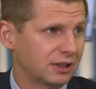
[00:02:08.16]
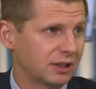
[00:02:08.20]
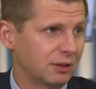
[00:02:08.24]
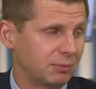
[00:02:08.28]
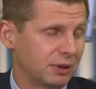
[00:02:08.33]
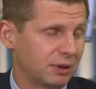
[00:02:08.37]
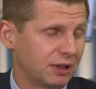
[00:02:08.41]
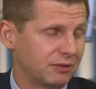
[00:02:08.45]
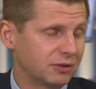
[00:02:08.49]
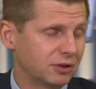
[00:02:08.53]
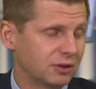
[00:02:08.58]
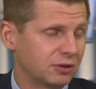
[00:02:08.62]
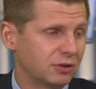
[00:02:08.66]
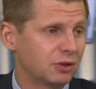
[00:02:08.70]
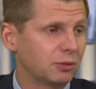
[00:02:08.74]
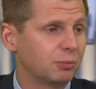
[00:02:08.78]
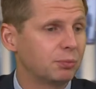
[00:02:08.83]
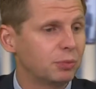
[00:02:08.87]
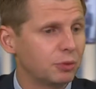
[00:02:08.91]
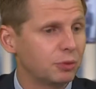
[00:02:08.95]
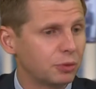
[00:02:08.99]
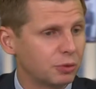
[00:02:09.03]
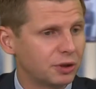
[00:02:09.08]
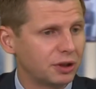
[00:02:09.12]
naprawdę
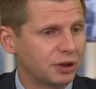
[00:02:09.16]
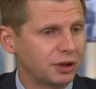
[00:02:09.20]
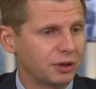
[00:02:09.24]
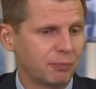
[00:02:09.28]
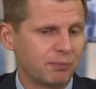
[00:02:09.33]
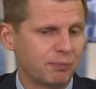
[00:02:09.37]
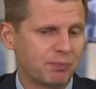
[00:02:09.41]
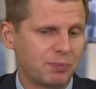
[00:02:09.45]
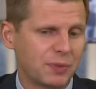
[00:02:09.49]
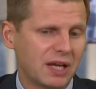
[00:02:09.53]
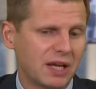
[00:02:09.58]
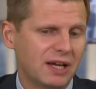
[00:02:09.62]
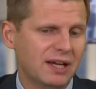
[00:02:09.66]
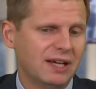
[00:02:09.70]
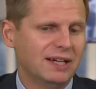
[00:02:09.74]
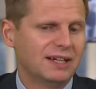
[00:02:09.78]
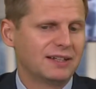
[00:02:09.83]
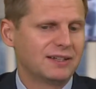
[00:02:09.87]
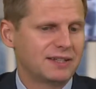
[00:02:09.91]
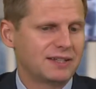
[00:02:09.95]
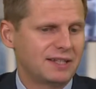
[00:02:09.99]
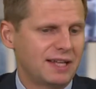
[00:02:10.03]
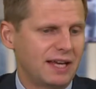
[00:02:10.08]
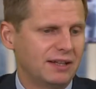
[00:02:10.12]
dopóki
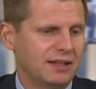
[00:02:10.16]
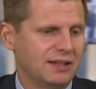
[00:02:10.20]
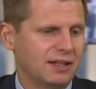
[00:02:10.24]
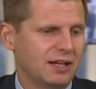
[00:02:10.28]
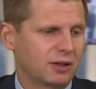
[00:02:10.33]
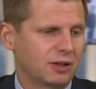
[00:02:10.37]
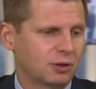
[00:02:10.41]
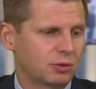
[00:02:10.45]
cena,